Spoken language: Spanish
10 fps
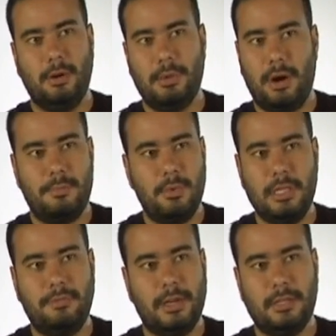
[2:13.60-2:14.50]
colombiano eran
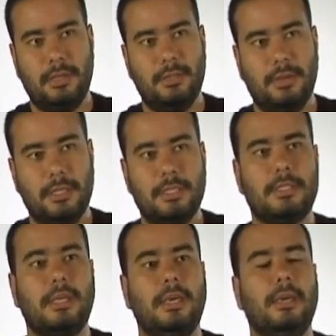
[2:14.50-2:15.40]
muy diferentes,
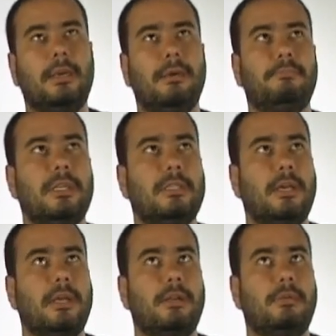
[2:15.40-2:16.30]
entonces eh,
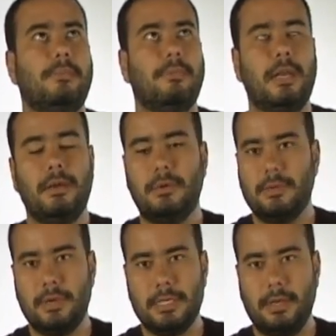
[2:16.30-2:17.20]
pensar en, en,
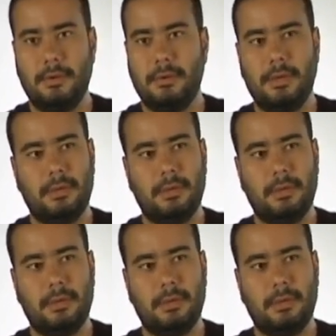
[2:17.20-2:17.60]
películas, aunque se,